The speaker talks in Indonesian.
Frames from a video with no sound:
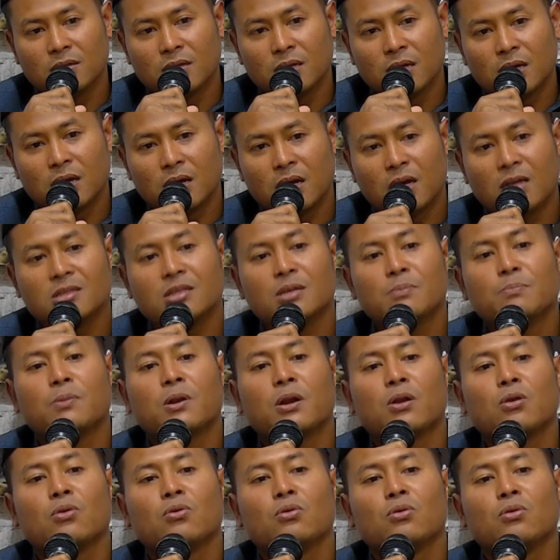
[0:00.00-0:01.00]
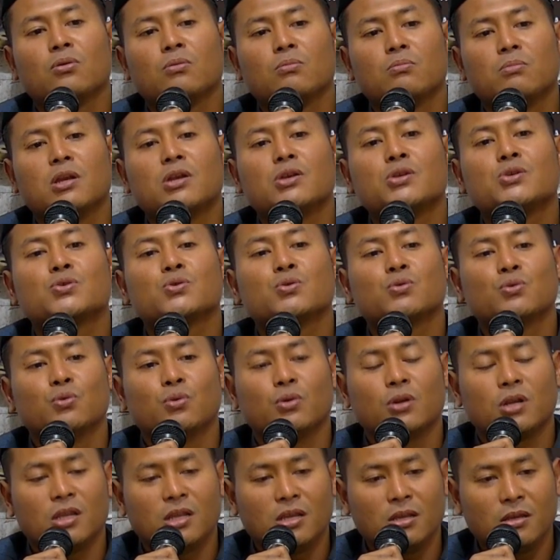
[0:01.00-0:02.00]
hanya perlu
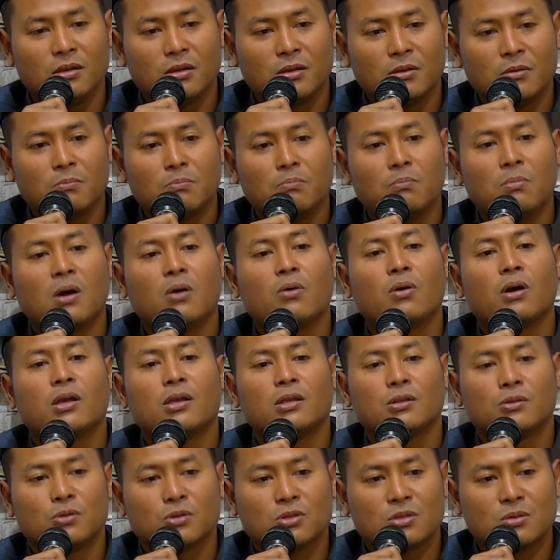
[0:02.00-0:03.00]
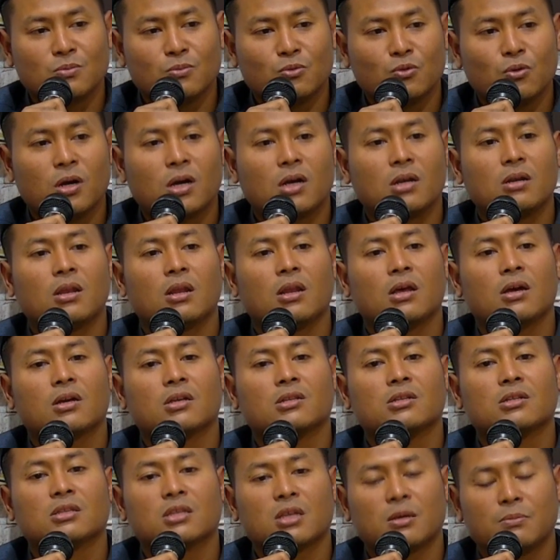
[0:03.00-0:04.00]
mensyukuri bahwa itu semua adalah
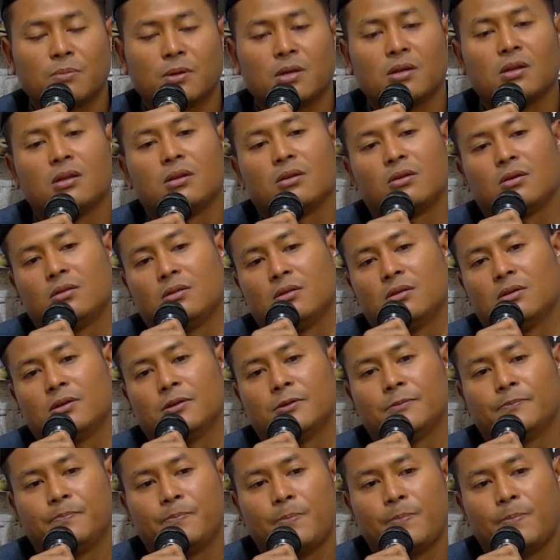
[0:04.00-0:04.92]
ketetapan dari Allah.